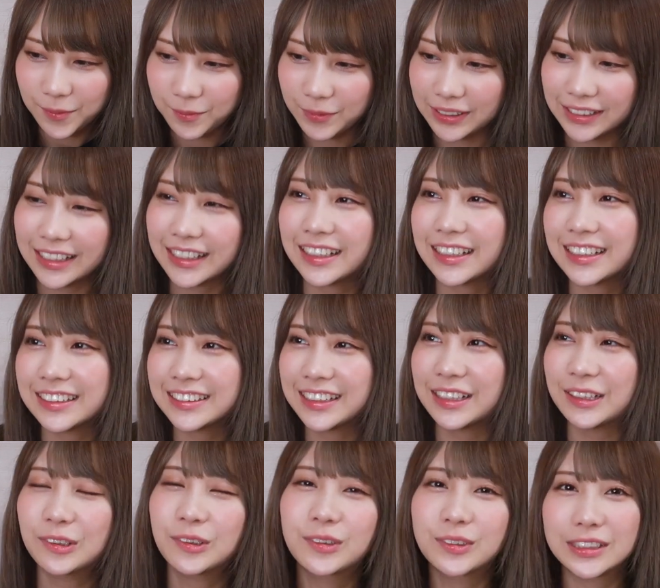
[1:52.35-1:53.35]
まあ、田中
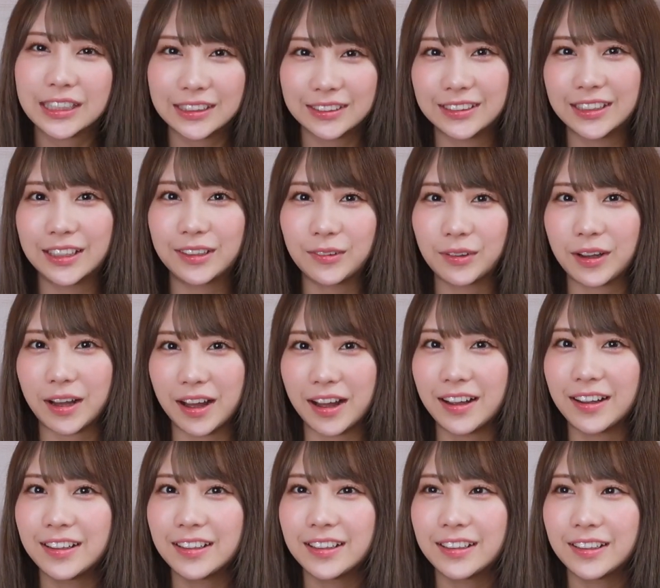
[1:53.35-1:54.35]
さんとの撮影とか